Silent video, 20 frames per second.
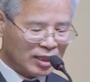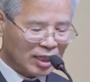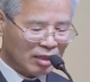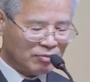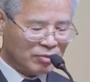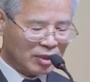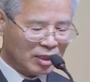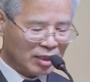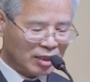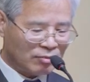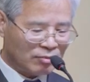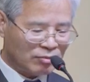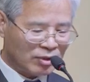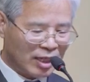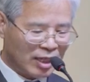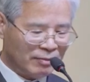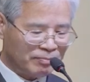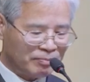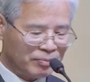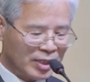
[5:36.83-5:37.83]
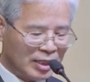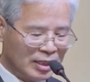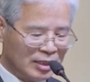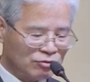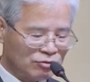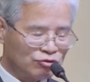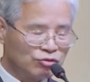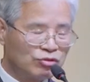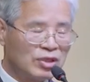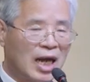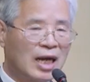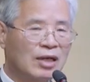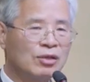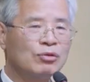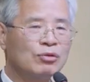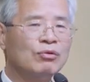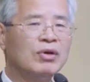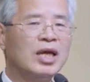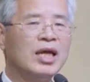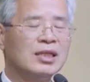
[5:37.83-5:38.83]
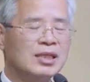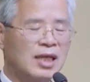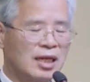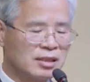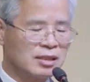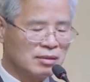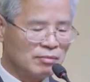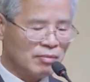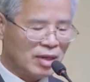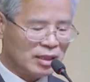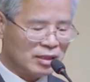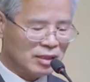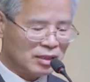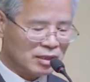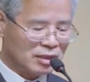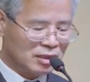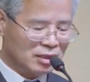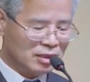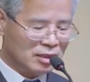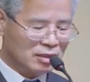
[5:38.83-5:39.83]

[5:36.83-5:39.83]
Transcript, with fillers: 사람이기 때문에 두 강도의 다른 말을